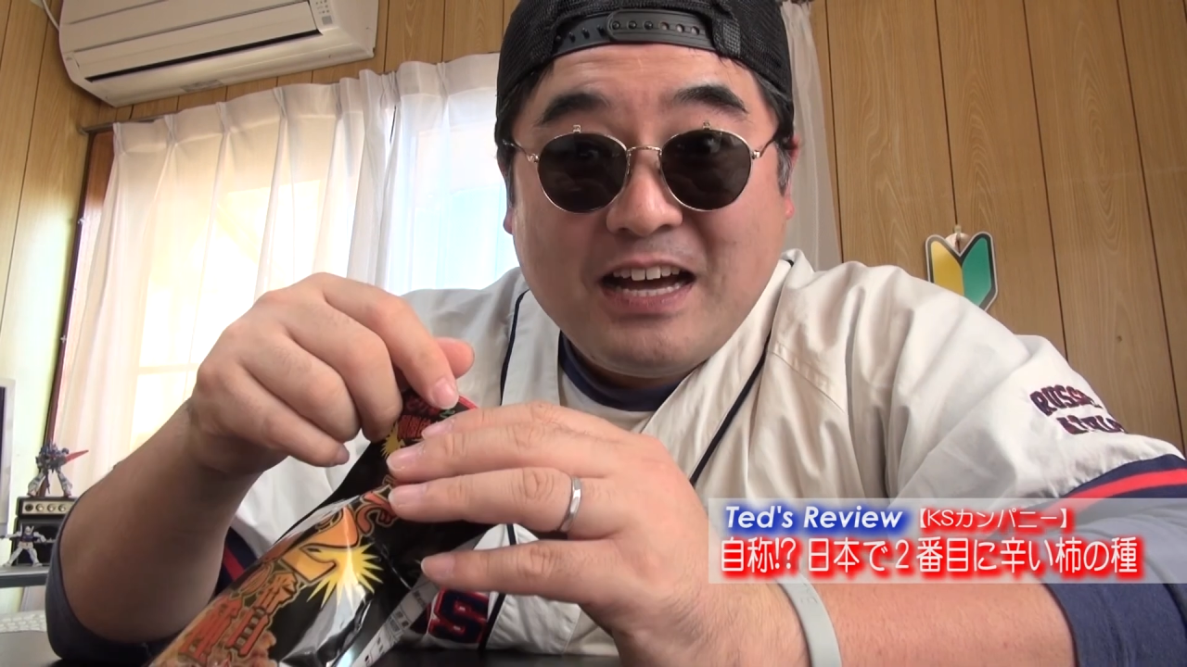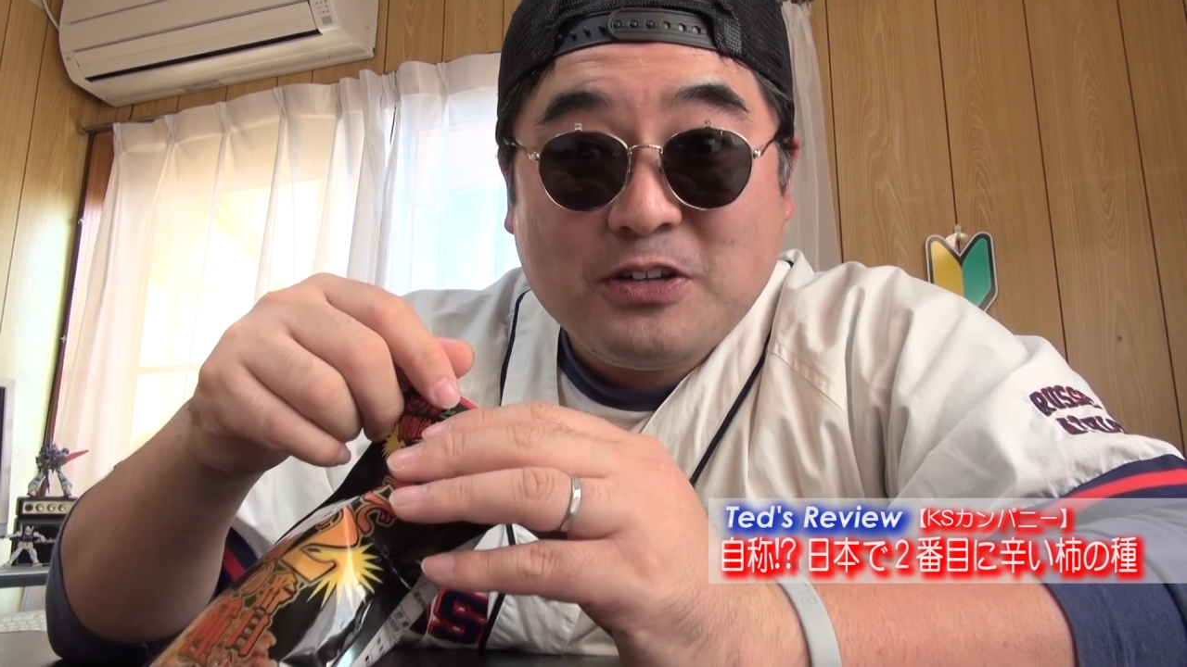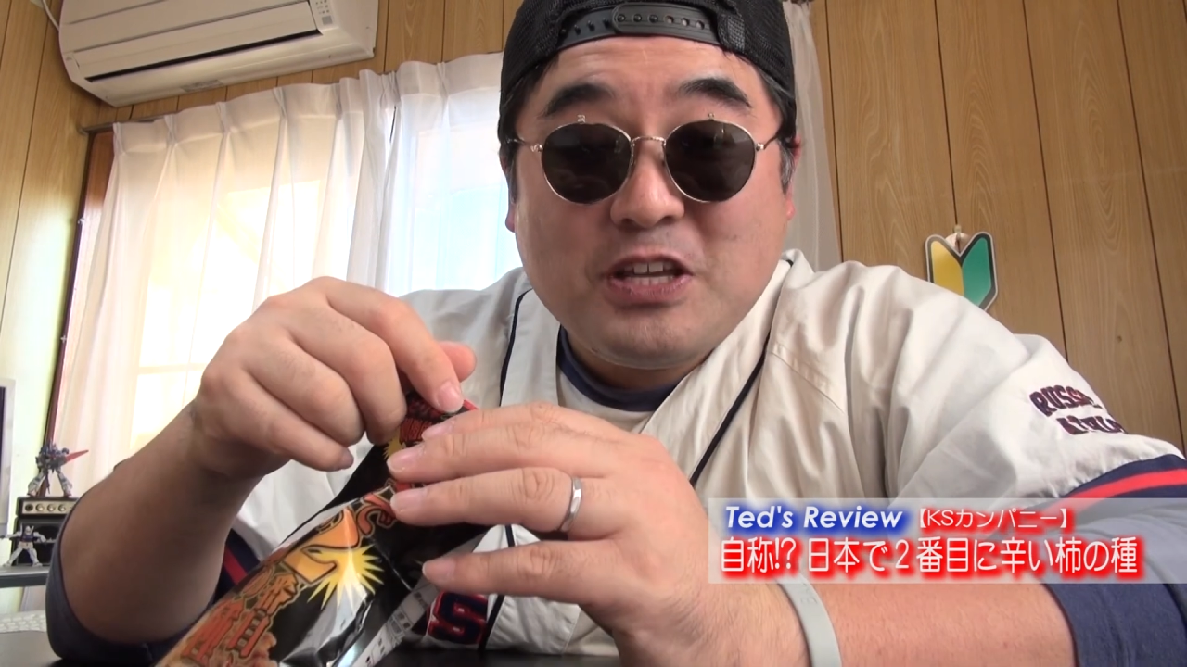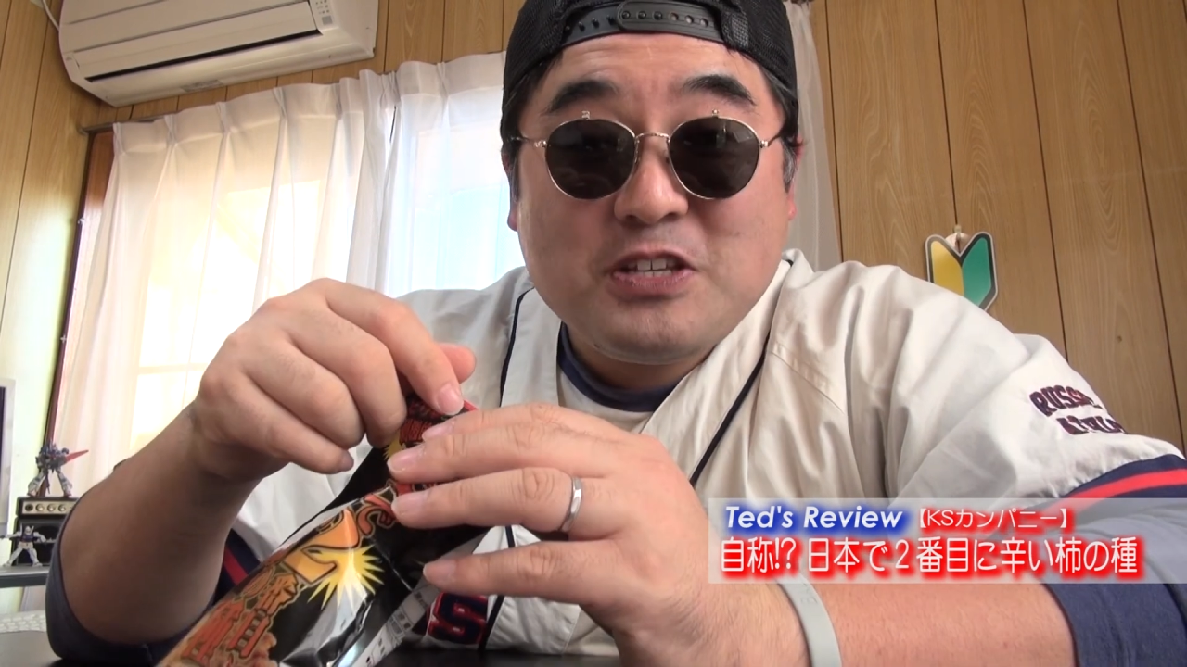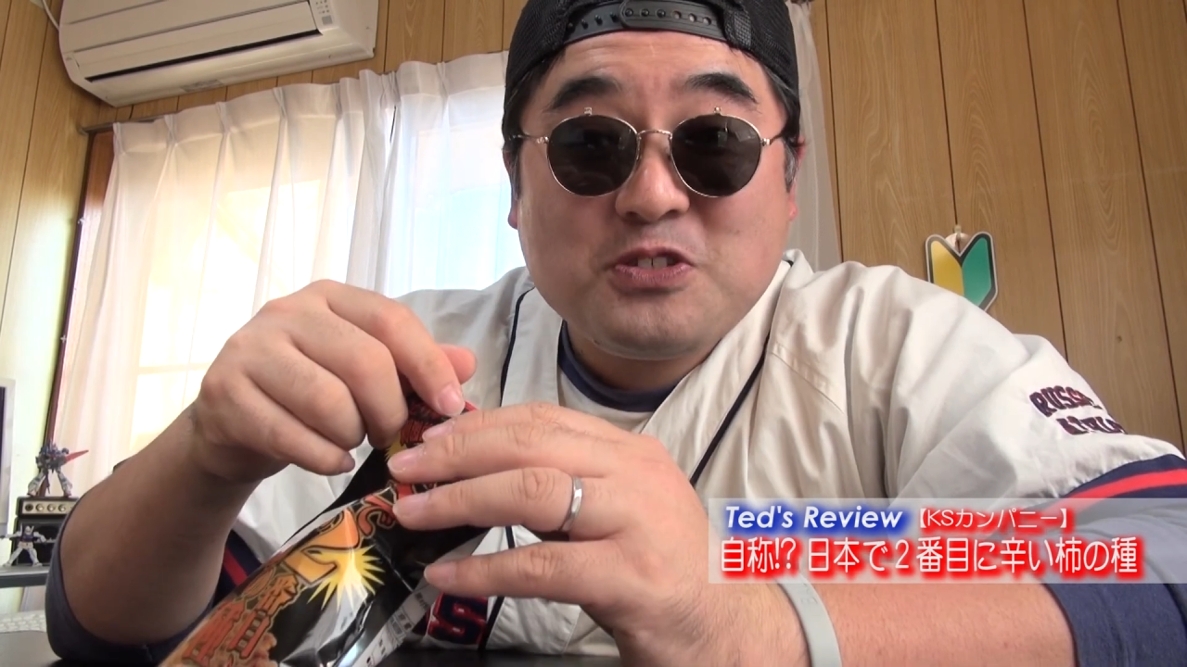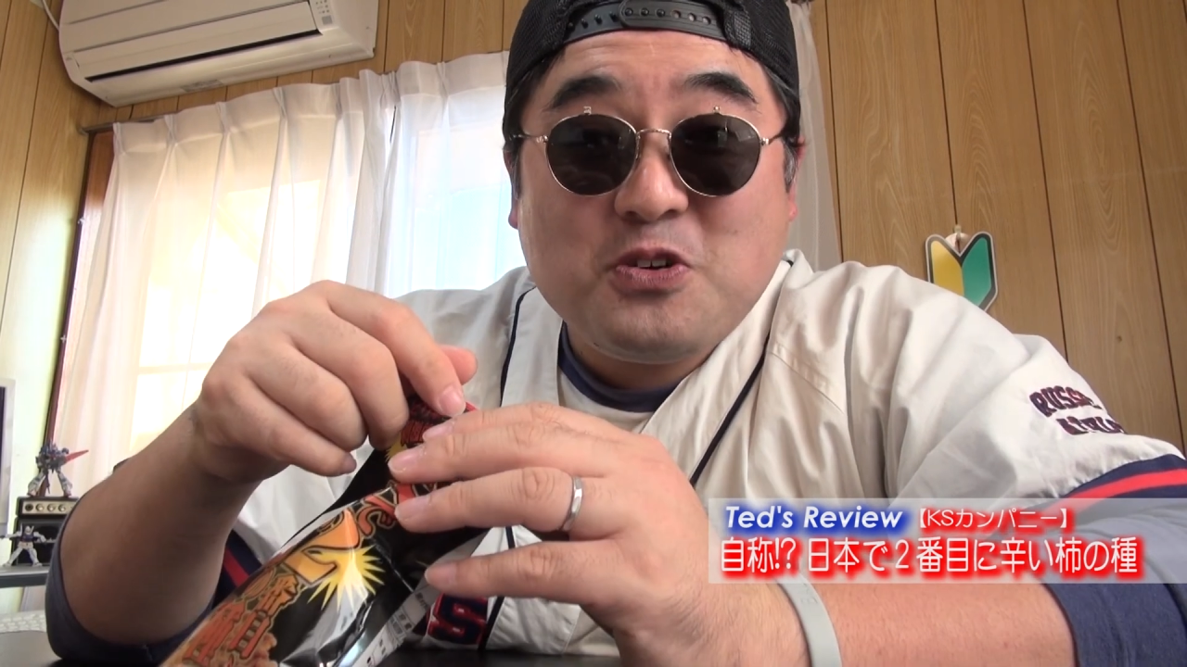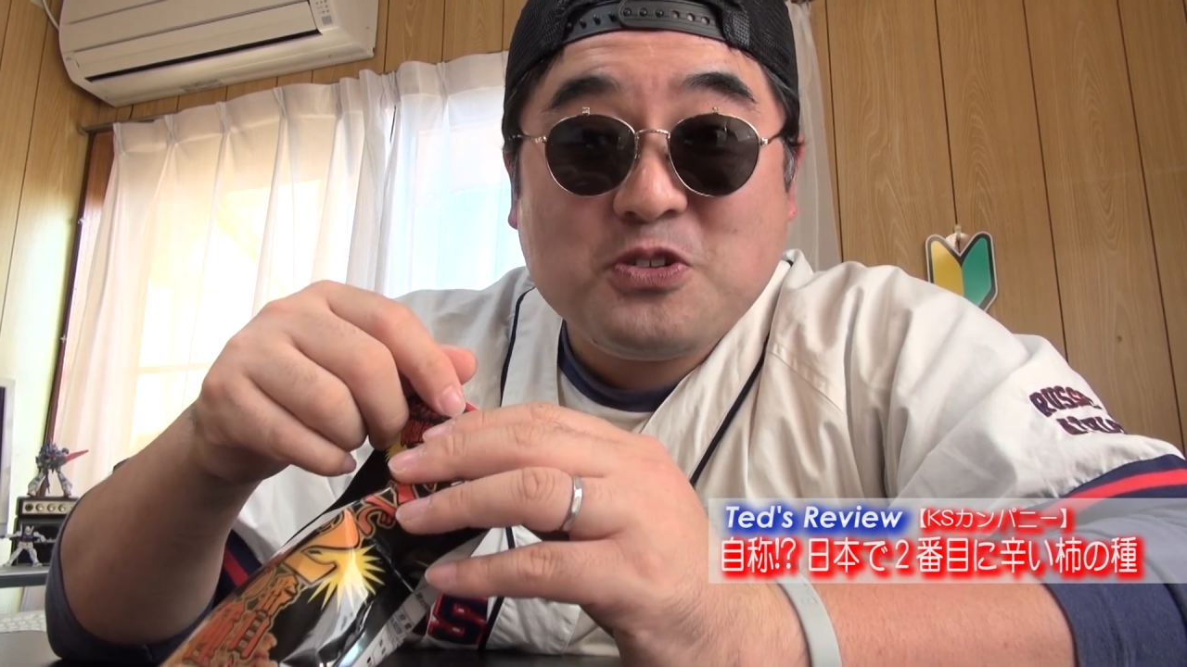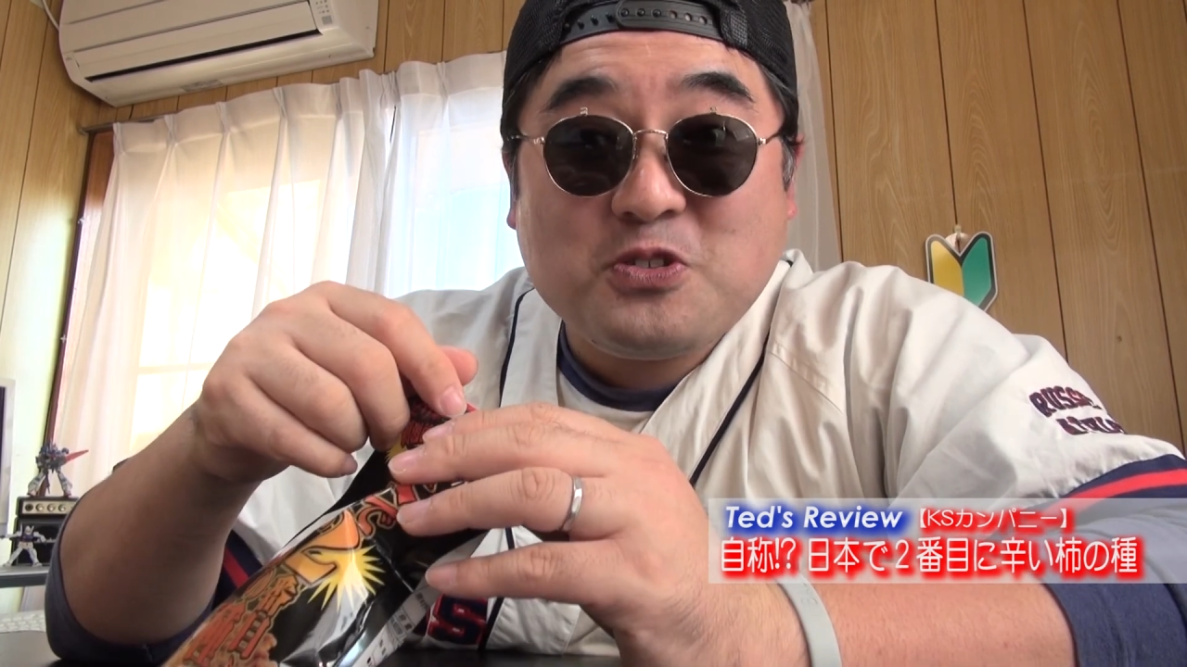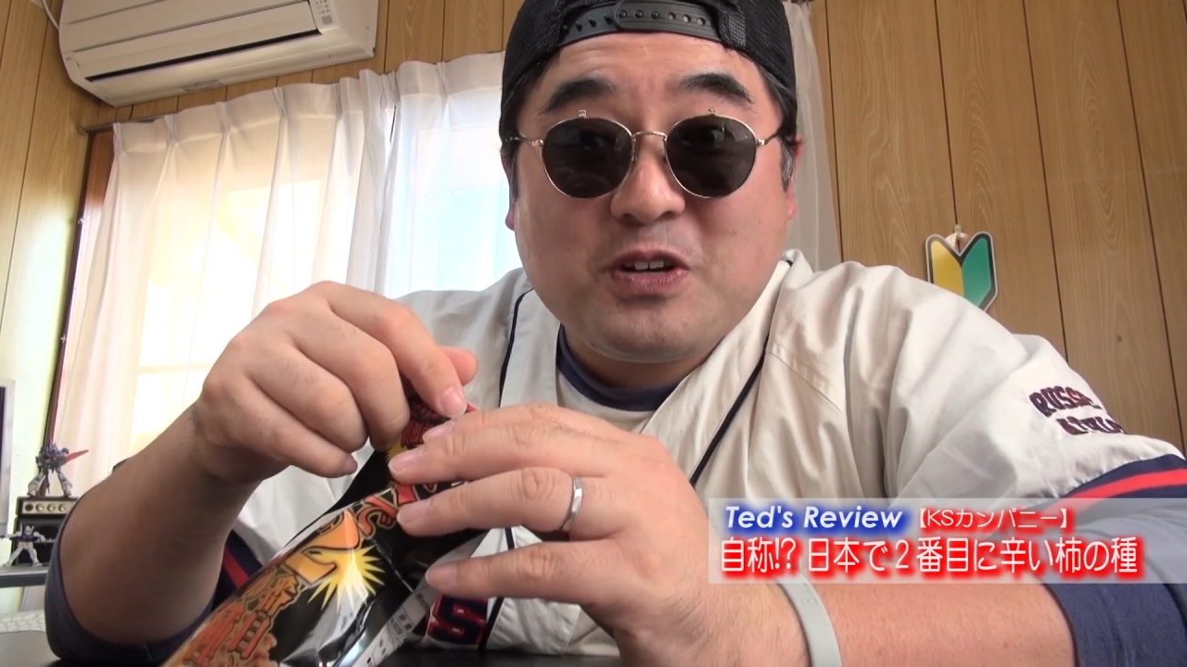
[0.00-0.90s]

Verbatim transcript: あの、デスソース